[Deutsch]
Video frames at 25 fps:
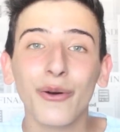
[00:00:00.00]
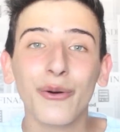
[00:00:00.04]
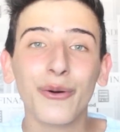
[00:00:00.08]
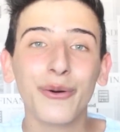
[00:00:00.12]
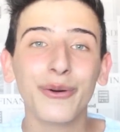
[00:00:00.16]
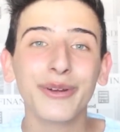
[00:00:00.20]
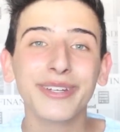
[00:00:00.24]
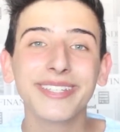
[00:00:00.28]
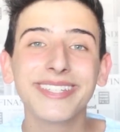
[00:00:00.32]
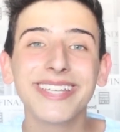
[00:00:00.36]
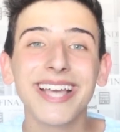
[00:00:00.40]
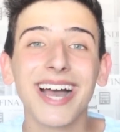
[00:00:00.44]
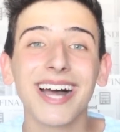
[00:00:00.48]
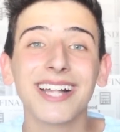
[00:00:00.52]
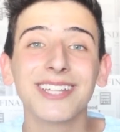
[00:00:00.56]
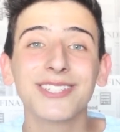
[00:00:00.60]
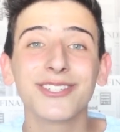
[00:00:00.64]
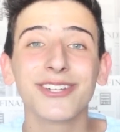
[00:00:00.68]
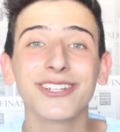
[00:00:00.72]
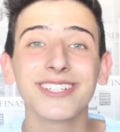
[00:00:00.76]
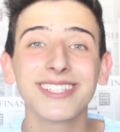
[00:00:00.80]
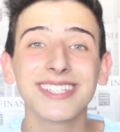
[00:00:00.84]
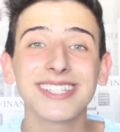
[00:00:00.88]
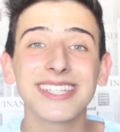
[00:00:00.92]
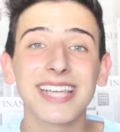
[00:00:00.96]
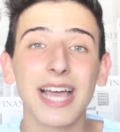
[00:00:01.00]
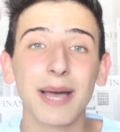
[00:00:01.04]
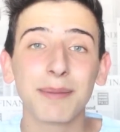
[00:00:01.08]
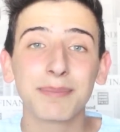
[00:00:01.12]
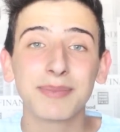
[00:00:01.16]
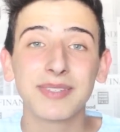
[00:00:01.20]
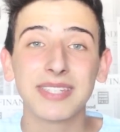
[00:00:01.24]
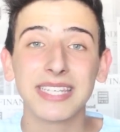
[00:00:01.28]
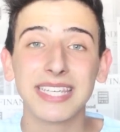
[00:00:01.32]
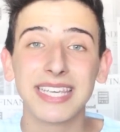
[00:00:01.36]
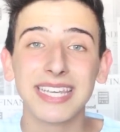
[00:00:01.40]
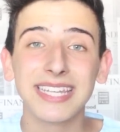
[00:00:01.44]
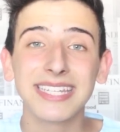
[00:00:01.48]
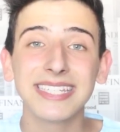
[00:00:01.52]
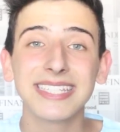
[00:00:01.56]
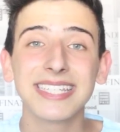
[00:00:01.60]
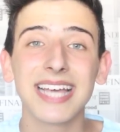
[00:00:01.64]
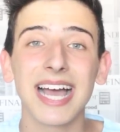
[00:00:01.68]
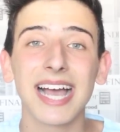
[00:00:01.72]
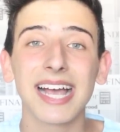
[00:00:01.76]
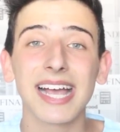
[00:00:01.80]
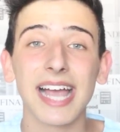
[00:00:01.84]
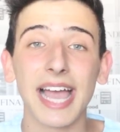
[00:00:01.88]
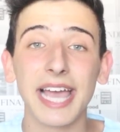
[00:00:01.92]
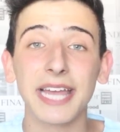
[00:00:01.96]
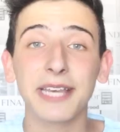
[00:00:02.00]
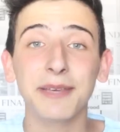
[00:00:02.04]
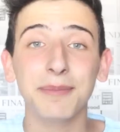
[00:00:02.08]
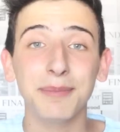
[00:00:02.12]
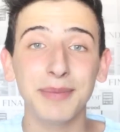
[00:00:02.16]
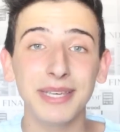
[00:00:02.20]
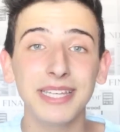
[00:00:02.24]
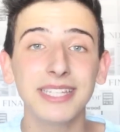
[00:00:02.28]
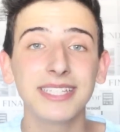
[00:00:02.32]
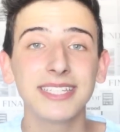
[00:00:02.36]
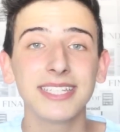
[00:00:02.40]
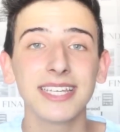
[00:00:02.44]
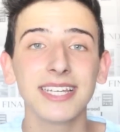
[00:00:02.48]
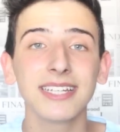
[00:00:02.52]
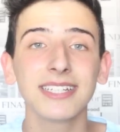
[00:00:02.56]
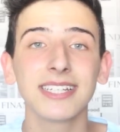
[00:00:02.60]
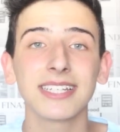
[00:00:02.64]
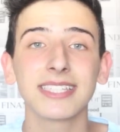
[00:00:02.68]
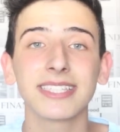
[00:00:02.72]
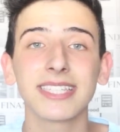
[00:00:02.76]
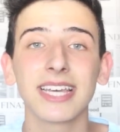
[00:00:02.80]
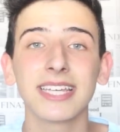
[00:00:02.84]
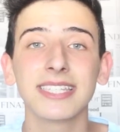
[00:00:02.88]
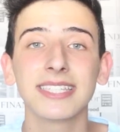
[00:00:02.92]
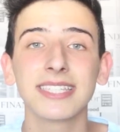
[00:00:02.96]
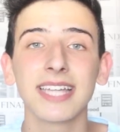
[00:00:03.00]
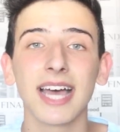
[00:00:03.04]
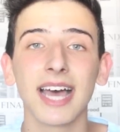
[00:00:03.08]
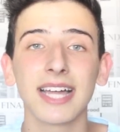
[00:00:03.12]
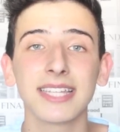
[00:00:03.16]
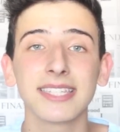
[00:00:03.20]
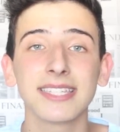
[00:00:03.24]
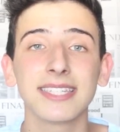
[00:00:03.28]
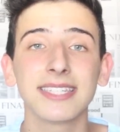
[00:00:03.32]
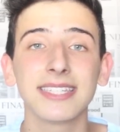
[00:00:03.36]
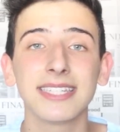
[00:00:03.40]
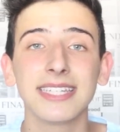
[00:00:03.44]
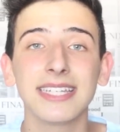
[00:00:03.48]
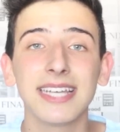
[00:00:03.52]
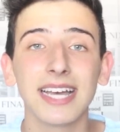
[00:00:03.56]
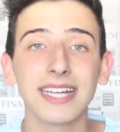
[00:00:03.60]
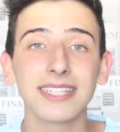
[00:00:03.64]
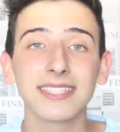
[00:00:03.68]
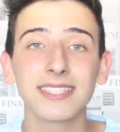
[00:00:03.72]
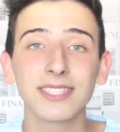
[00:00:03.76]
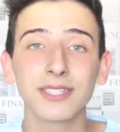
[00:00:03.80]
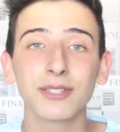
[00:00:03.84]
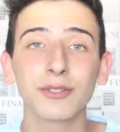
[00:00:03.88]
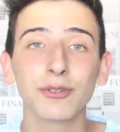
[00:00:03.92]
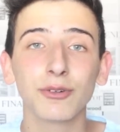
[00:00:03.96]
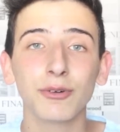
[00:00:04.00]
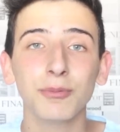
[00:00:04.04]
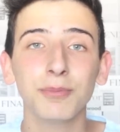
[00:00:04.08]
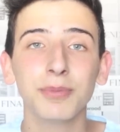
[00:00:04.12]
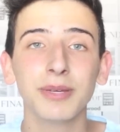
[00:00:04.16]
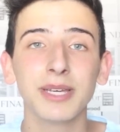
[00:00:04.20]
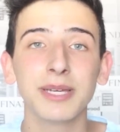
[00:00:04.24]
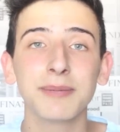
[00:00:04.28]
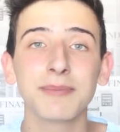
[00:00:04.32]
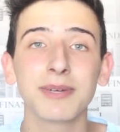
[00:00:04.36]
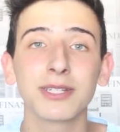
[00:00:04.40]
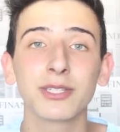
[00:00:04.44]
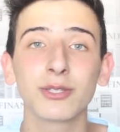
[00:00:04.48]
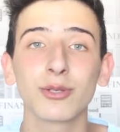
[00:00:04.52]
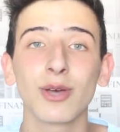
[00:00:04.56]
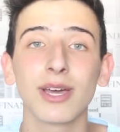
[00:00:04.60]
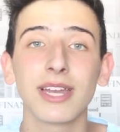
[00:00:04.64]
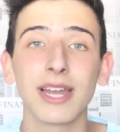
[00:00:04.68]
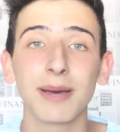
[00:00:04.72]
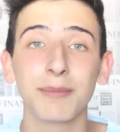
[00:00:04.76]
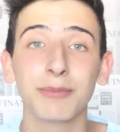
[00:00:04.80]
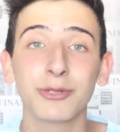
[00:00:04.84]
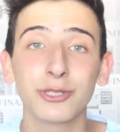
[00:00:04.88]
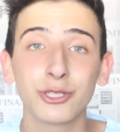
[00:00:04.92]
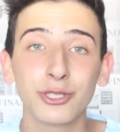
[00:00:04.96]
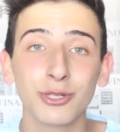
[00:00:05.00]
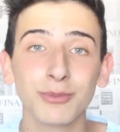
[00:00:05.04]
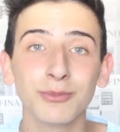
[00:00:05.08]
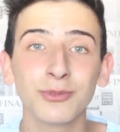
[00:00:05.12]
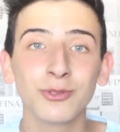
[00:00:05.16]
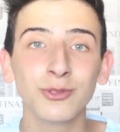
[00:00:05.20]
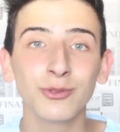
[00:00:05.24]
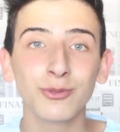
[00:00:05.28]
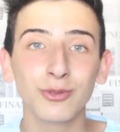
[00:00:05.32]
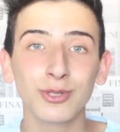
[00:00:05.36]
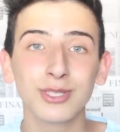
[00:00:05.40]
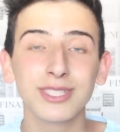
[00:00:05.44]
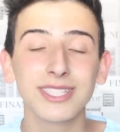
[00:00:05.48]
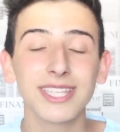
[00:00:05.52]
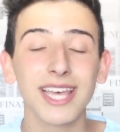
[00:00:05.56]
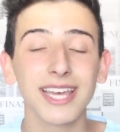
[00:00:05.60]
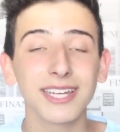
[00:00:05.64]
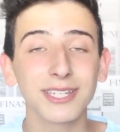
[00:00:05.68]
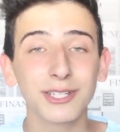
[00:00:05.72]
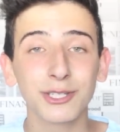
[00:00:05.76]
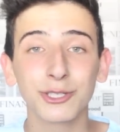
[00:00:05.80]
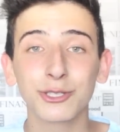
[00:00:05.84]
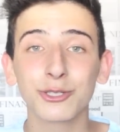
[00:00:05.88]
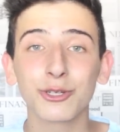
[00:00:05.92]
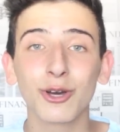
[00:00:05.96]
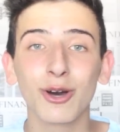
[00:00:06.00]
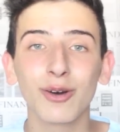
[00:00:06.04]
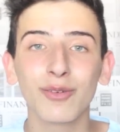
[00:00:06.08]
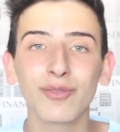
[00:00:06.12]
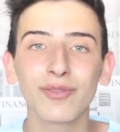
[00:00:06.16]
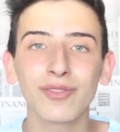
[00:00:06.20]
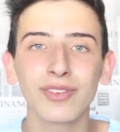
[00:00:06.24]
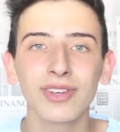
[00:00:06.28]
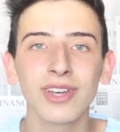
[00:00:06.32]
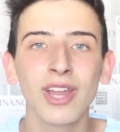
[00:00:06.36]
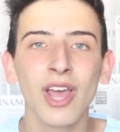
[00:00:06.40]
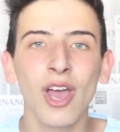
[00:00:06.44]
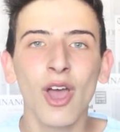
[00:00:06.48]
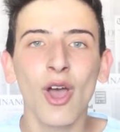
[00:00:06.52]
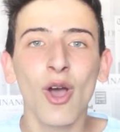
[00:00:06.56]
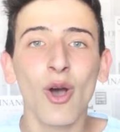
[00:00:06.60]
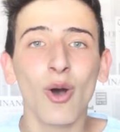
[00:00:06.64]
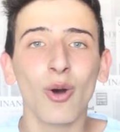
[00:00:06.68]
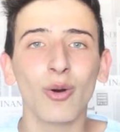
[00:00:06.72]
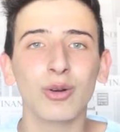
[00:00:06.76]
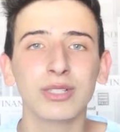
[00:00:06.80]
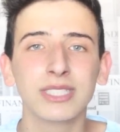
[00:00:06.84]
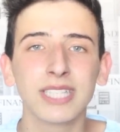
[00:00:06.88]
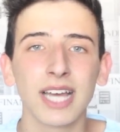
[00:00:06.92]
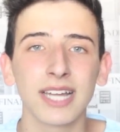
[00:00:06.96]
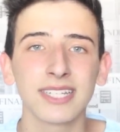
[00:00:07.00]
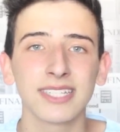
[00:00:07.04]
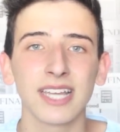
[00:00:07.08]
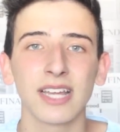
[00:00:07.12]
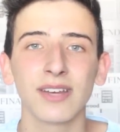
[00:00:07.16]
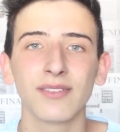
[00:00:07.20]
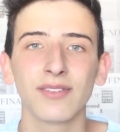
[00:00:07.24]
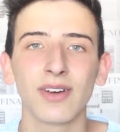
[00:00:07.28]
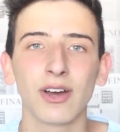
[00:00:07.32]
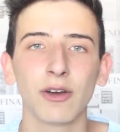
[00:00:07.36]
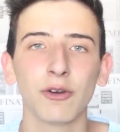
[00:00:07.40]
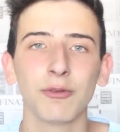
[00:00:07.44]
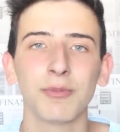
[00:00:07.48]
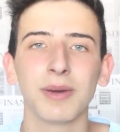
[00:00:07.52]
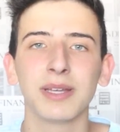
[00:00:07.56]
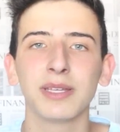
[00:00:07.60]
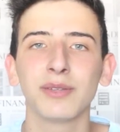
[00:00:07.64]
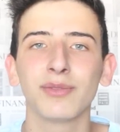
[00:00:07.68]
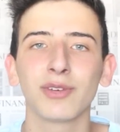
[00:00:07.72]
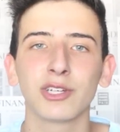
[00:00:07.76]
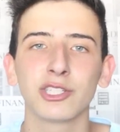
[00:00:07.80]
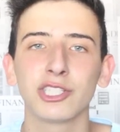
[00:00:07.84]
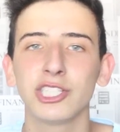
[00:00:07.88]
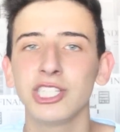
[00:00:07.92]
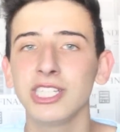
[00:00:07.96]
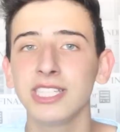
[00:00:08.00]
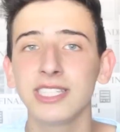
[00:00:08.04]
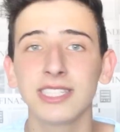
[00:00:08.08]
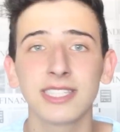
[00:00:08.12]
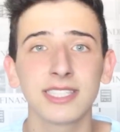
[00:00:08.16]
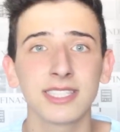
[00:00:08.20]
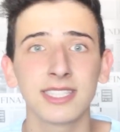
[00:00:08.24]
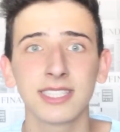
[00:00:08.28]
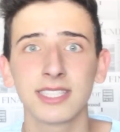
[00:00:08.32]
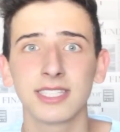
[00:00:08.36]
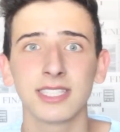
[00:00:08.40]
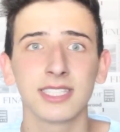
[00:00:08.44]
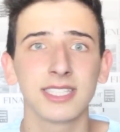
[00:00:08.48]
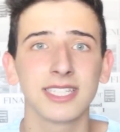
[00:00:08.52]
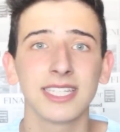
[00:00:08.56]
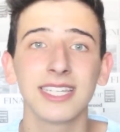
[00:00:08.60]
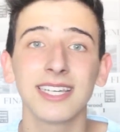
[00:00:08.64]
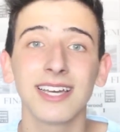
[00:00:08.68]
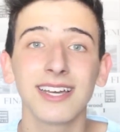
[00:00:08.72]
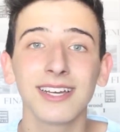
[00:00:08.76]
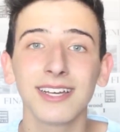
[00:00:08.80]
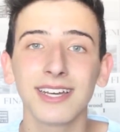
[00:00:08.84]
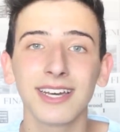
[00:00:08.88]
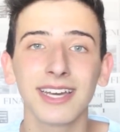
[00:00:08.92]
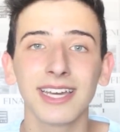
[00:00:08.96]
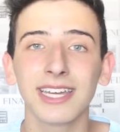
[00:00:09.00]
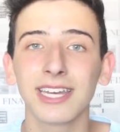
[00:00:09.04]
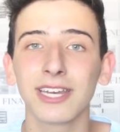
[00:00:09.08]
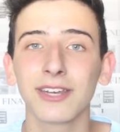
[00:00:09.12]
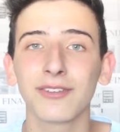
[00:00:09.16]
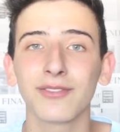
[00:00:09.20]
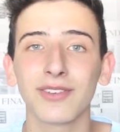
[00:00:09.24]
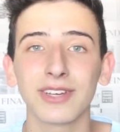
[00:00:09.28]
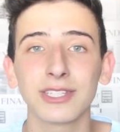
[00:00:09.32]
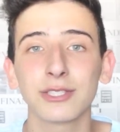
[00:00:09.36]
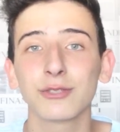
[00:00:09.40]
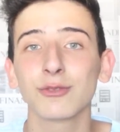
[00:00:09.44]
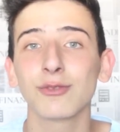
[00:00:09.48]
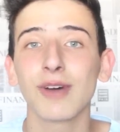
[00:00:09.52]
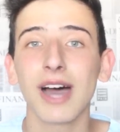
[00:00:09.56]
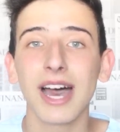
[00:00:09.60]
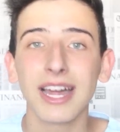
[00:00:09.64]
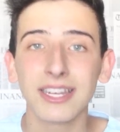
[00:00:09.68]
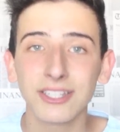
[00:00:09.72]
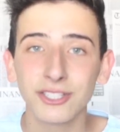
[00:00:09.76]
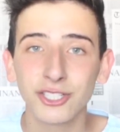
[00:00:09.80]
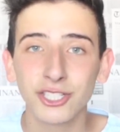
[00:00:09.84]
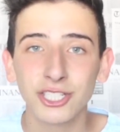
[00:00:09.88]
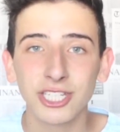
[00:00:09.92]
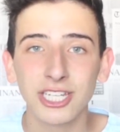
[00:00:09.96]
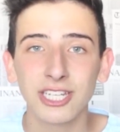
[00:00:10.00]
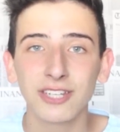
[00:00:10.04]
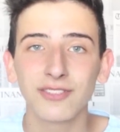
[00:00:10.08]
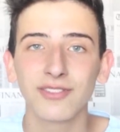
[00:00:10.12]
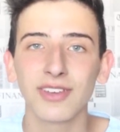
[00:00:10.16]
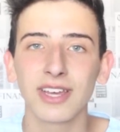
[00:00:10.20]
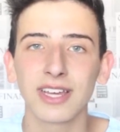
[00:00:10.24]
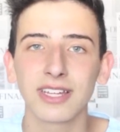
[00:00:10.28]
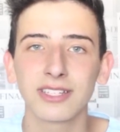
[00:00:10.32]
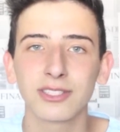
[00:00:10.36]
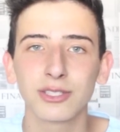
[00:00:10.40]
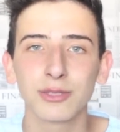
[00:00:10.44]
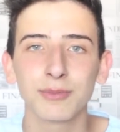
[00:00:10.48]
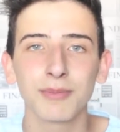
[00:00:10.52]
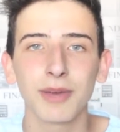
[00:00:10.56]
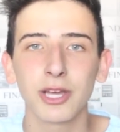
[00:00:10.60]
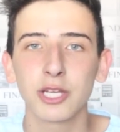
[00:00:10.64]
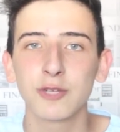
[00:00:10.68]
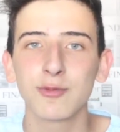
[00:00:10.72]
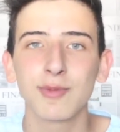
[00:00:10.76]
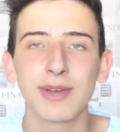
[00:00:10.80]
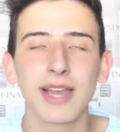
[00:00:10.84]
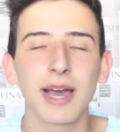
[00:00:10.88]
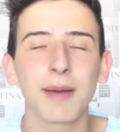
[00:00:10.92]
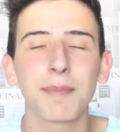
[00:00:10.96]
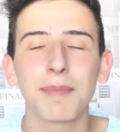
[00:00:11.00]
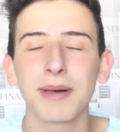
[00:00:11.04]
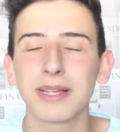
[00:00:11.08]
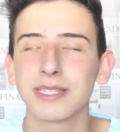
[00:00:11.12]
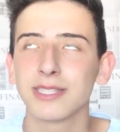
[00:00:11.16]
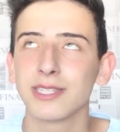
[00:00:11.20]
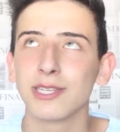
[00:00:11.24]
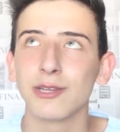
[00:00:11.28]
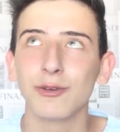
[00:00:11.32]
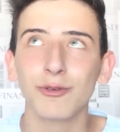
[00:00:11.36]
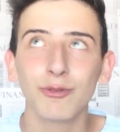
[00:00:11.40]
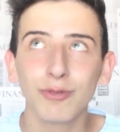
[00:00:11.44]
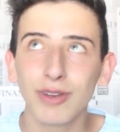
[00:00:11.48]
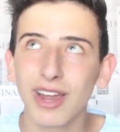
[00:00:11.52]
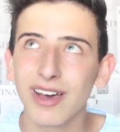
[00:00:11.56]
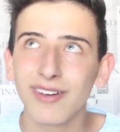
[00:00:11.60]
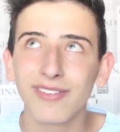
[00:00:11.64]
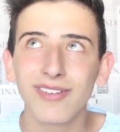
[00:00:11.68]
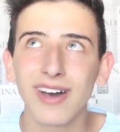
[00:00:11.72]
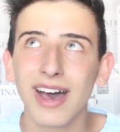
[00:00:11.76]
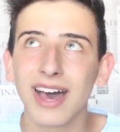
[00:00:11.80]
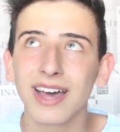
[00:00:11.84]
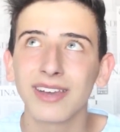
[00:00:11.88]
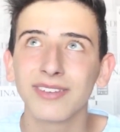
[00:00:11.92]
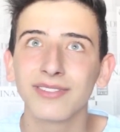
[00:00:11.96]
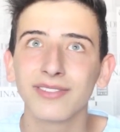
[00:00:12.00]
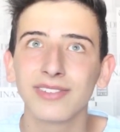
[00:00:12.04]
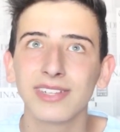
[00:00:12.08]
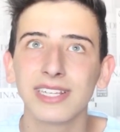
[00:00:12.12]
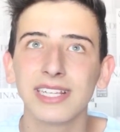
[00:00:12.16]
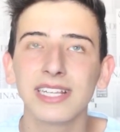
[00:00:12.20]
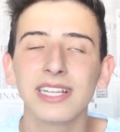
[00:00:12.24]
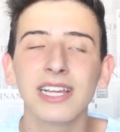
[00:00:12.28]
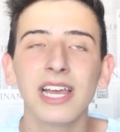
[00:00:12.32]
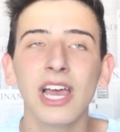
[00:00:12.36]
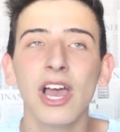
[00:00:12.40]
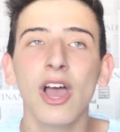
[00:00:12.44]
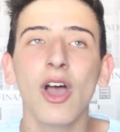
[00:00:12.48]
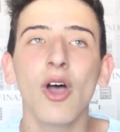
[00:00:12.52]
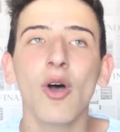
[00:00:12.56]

Und ja, ansonsten gab es jeden Tag ein Meeting, das heißt, da hat sich die ganze Gruppe immer zu einer bestimmten Uhrzeit getroffen und hat einfach über die verschiedensten Dinge geredet, was so ansteht, wer zum Beispiel nach Barcelona fahren will